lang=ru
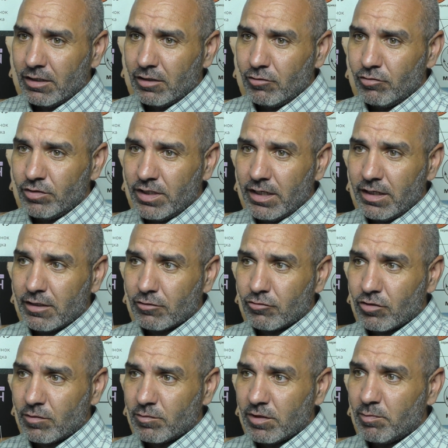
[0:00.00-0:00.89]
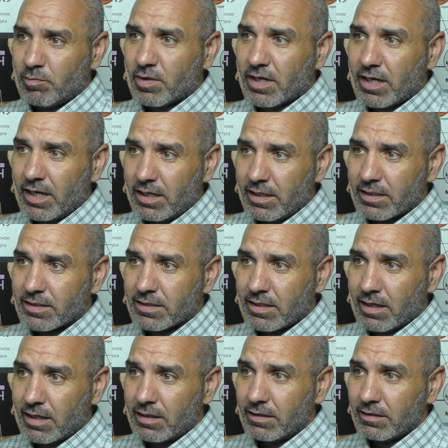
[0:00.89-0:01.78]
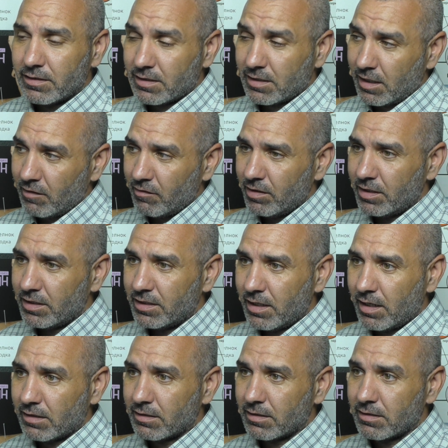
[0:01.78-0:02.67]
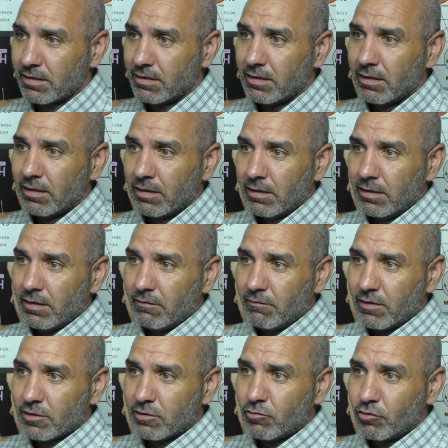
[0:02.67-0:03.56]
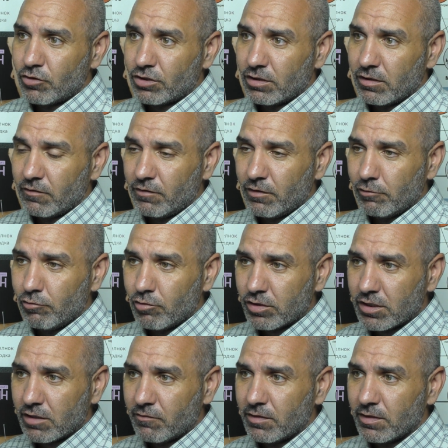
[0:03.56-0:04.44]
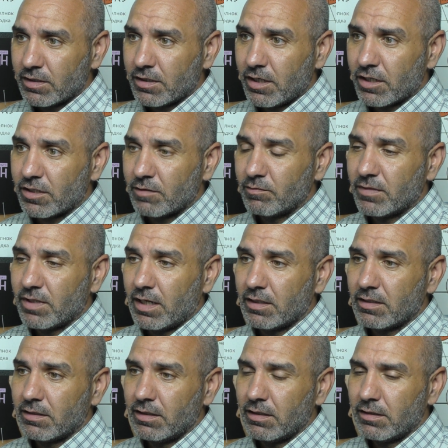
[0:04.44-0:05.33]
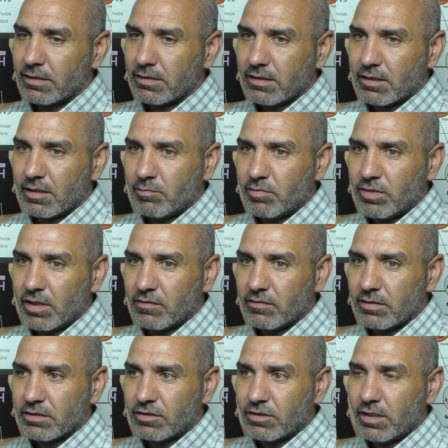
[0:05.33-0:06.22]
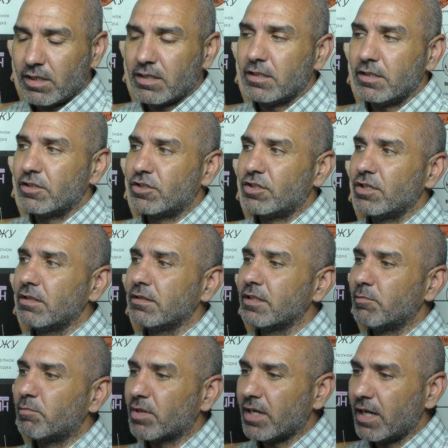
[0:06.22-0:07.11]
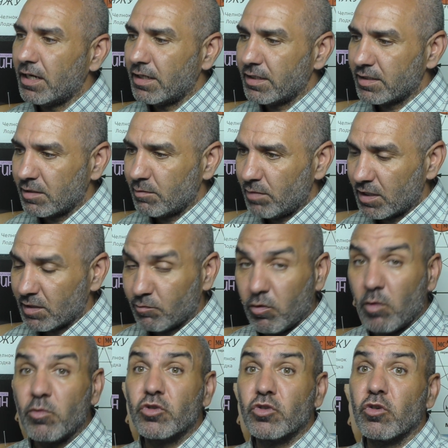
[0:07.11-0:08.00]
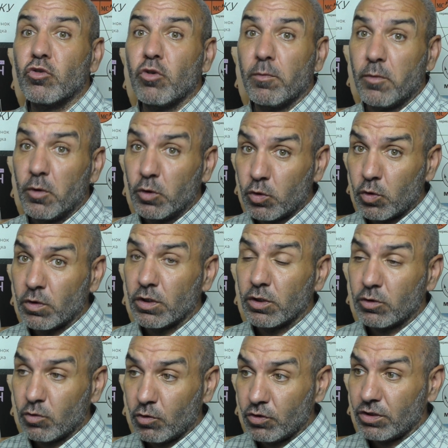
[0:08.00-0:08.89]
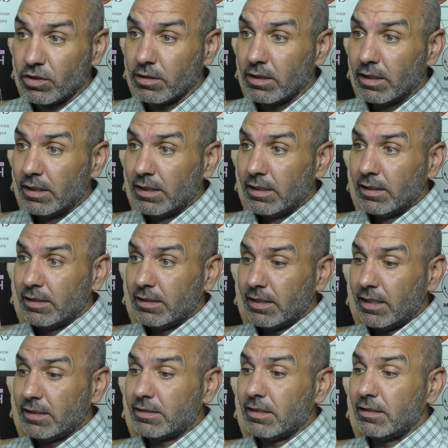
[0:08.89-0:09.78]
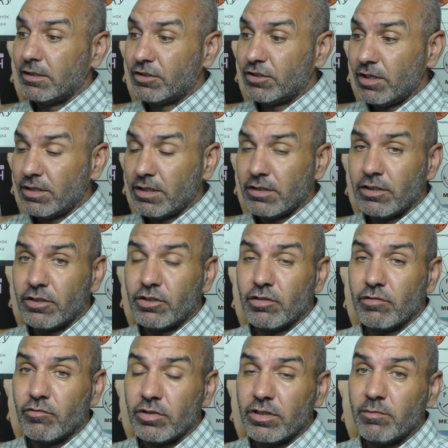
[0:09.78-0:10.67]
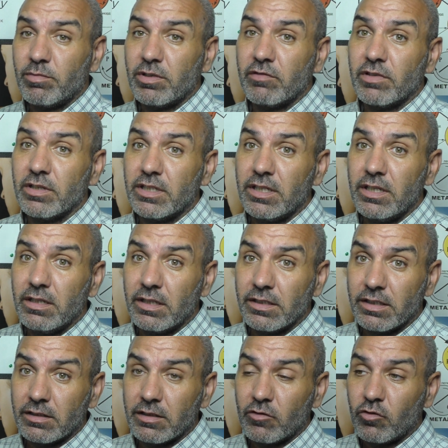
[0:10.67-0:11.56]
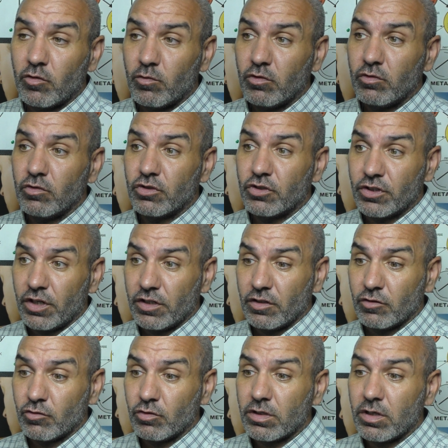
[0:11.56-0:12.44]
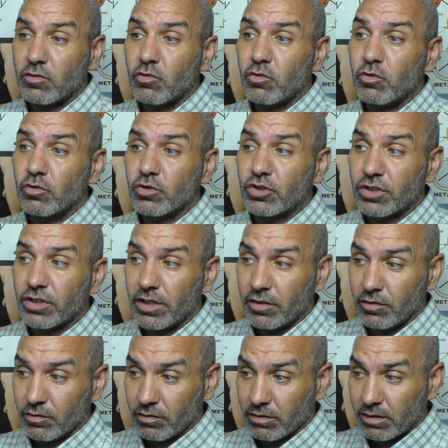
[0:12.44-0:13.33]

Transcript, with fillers: людей, которые мне правильно ставили диагнозы восточные философы, скажем так, иглотерапевты. Человек лечил неправильно себя с помощью акупунктурных точек. И это лечение ничего не приводило ни к какому улучшению, только к ухудшению.